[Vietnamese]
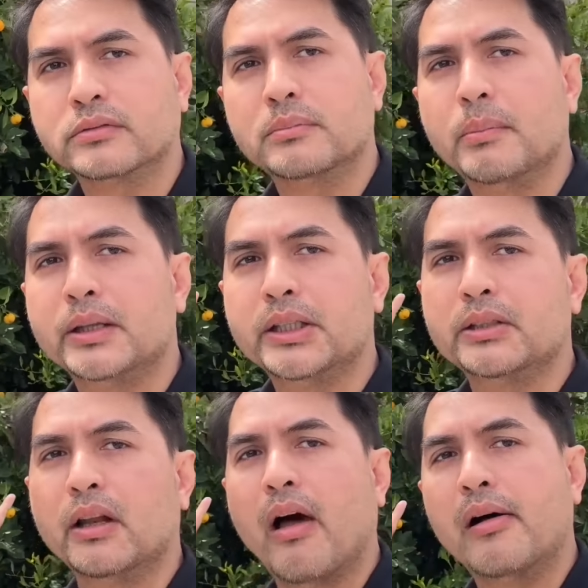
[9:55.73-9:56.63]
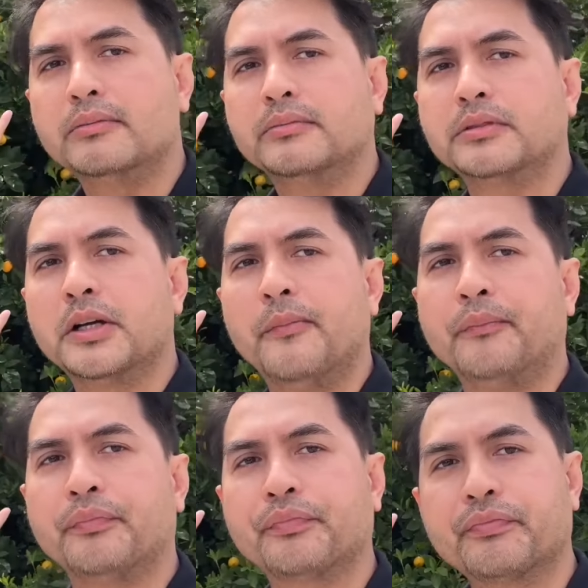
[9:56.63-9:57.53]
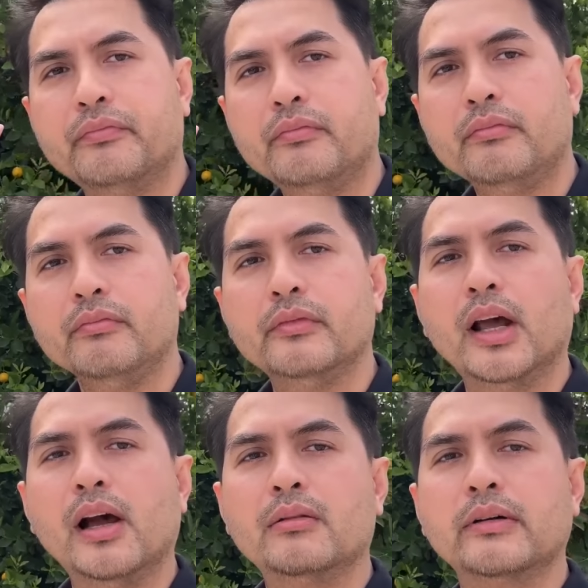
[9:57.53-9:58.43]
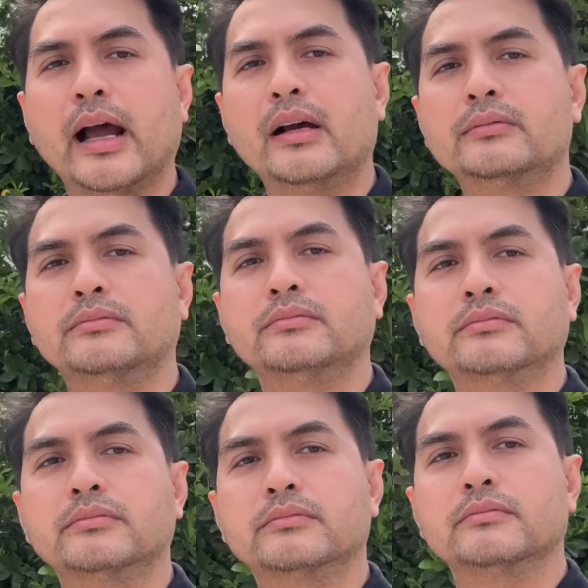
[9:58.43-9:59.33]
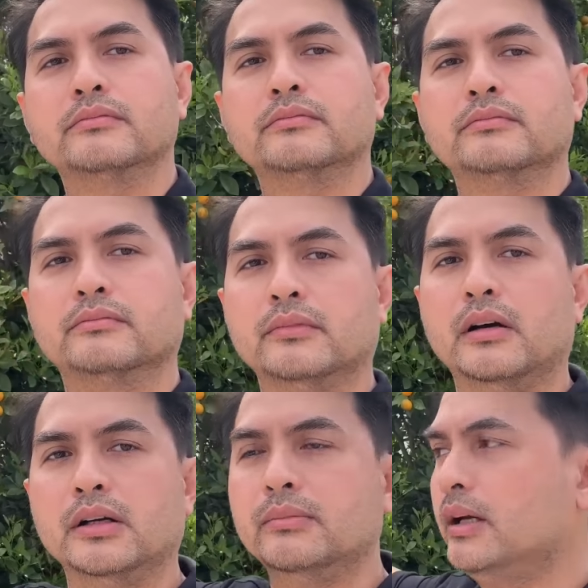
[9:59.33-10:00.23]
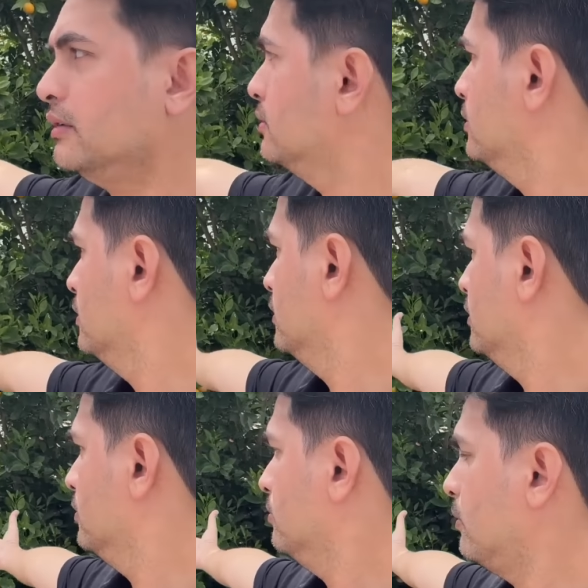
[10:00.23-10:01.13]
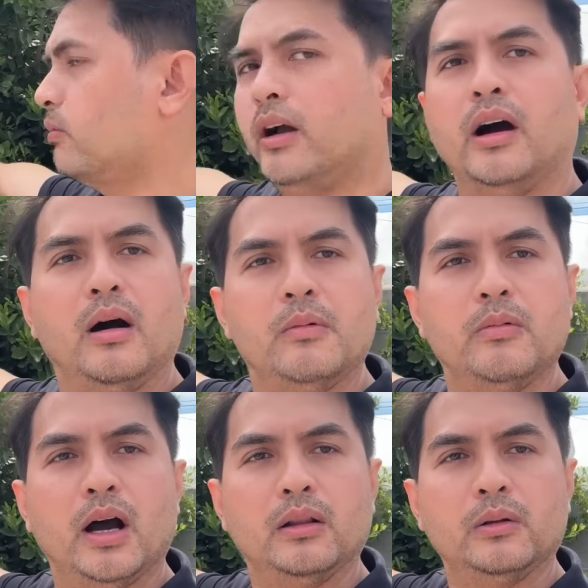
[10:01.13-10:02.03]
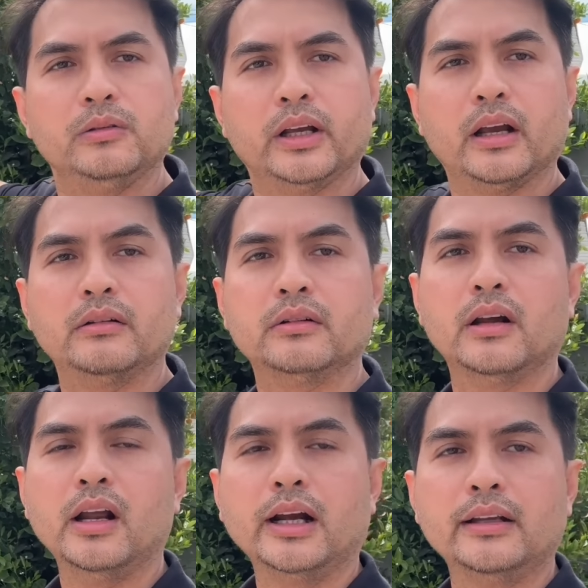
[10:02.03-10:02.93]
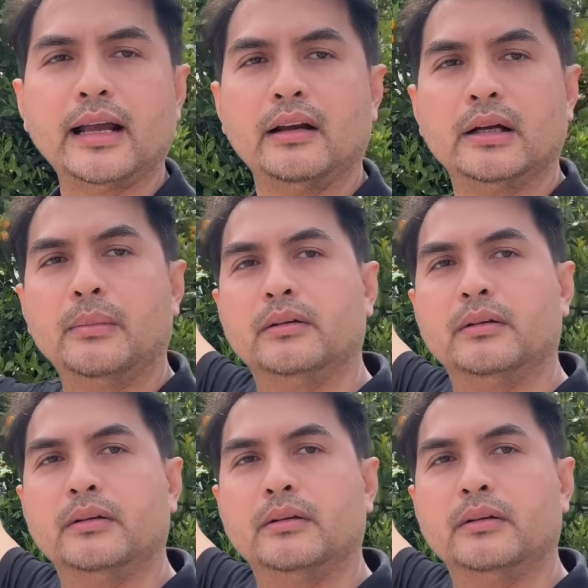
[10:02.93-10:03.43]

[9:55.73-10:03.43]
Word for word: Mê tiết lợn không? Đã không? Bự lắm á, một cái ôm không hết luôn nha. Đó là cái tắc nhà mình.